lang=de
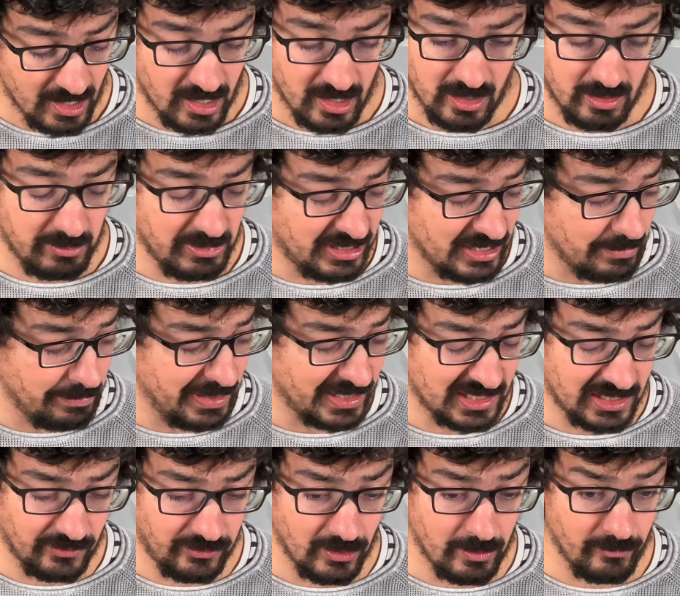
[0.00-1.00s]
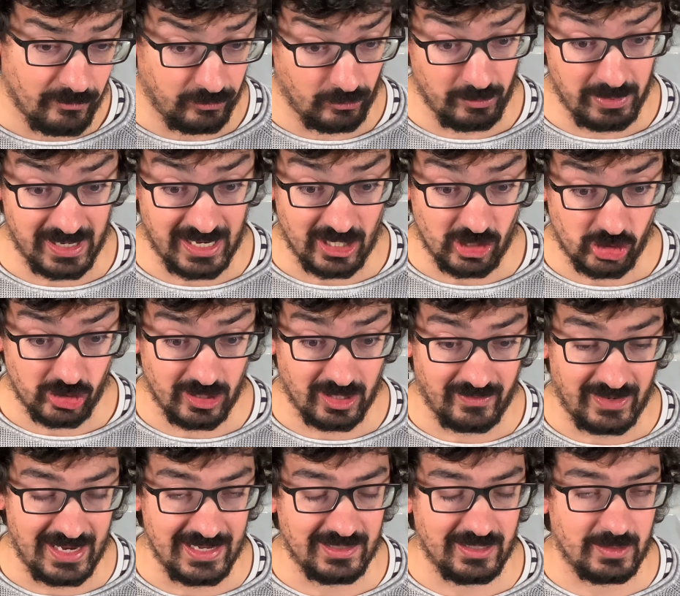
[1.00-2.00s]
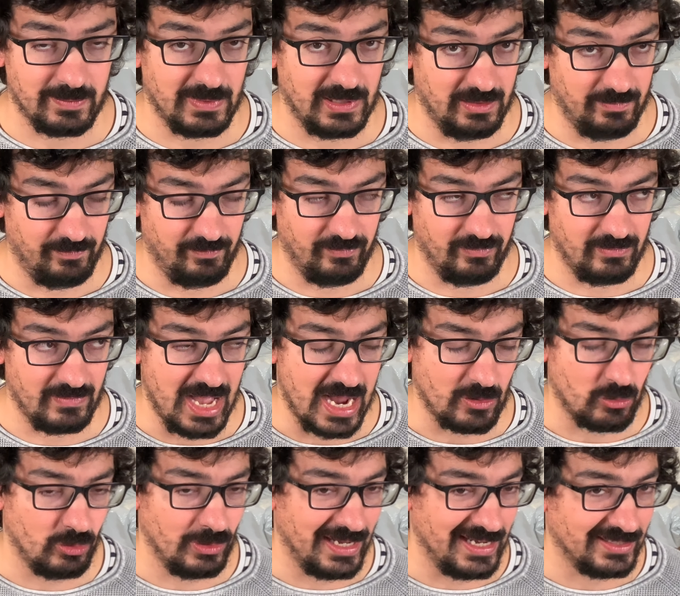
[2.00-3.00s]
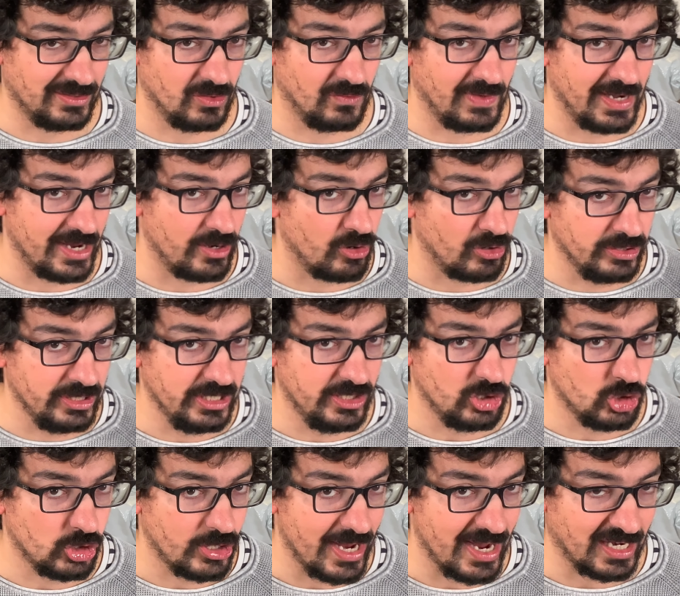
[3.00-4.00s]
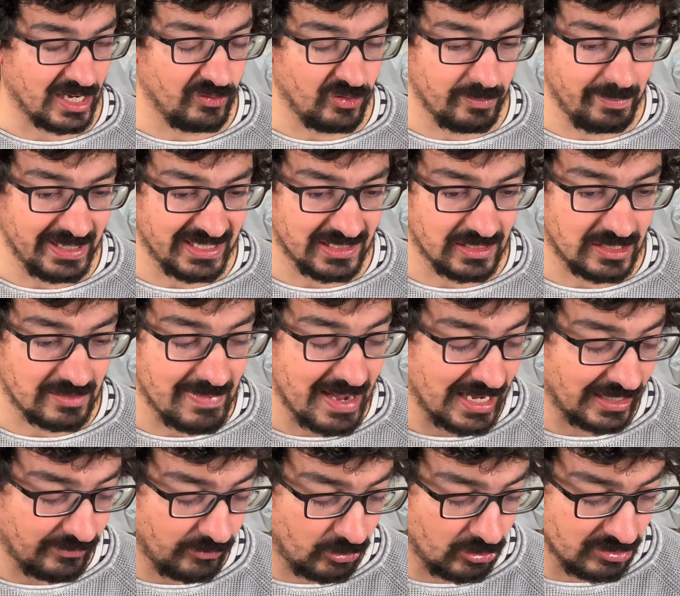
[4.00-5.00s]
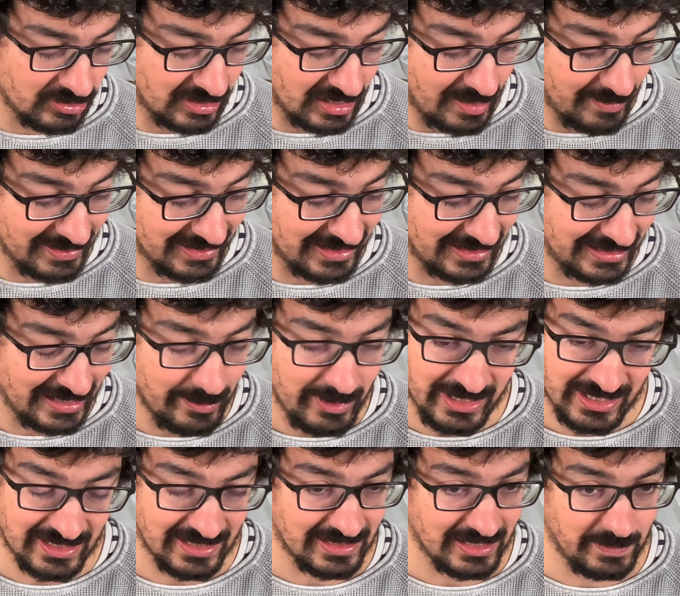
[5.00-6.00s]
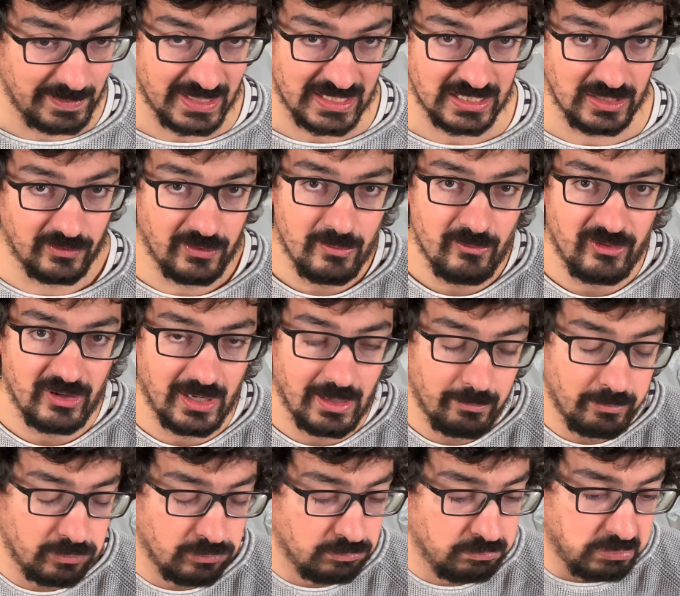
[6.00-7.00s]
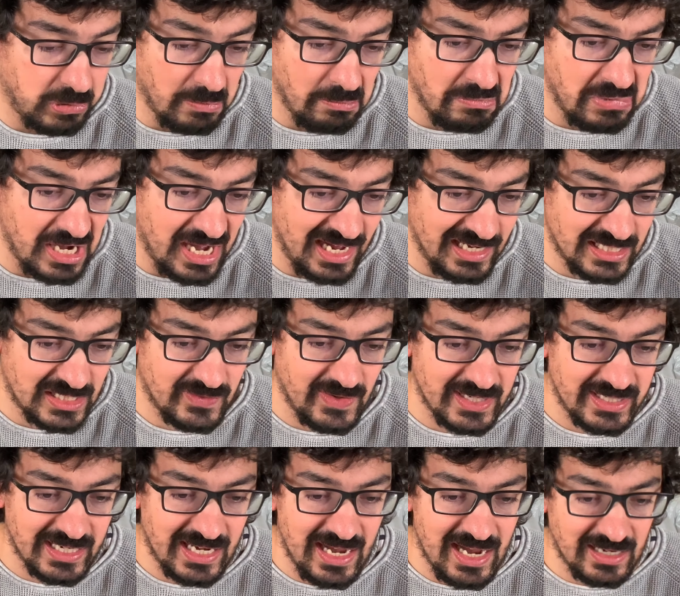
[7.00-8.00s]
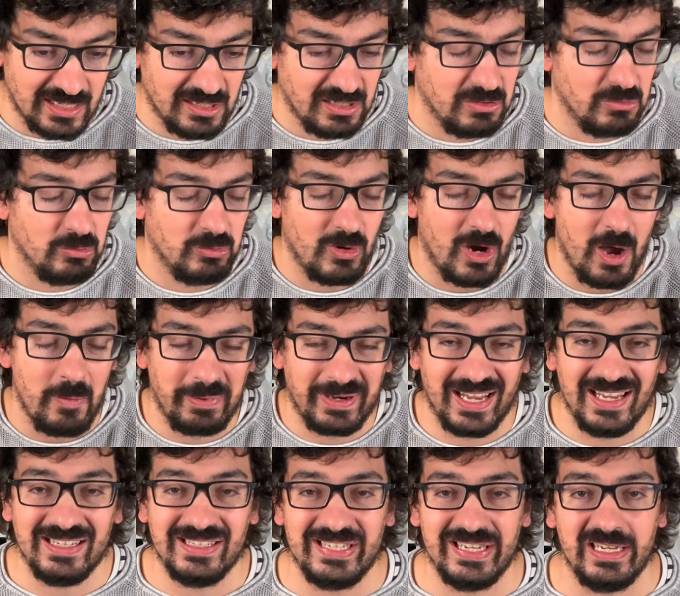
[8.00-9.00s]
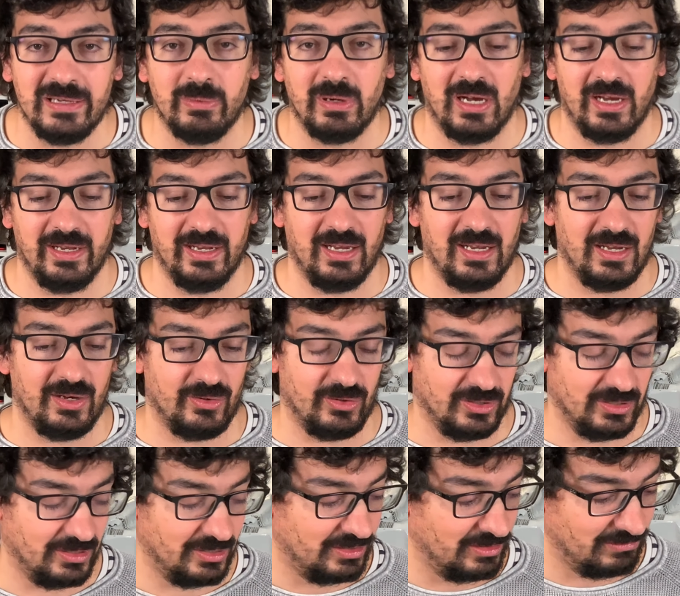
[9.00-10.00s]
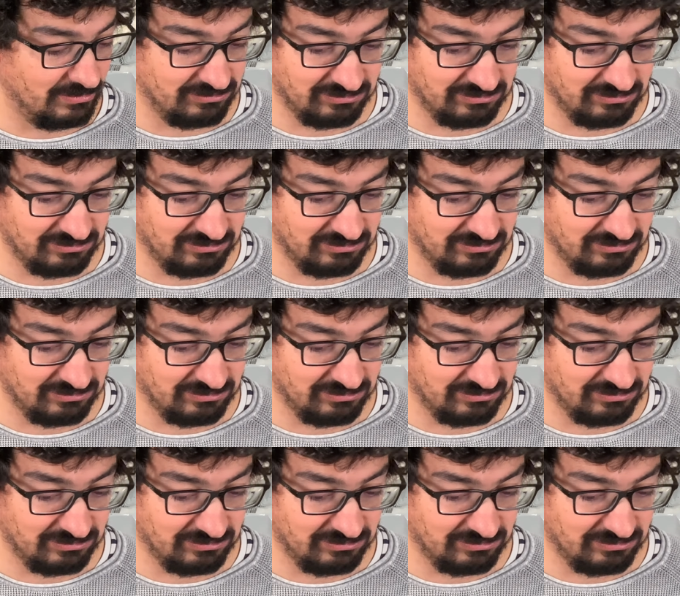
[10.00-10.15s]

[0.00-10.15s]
Mit dem Pixel 5 überraschenderweise, ich meine, Akkuleistung war ja noch nie die Stärke von Pixel-Smartphones, aber seitdem ich jetzt das Pixel 5 habe, Bombe ein, zwei Tage, überhaupt kein Thema, ja. Und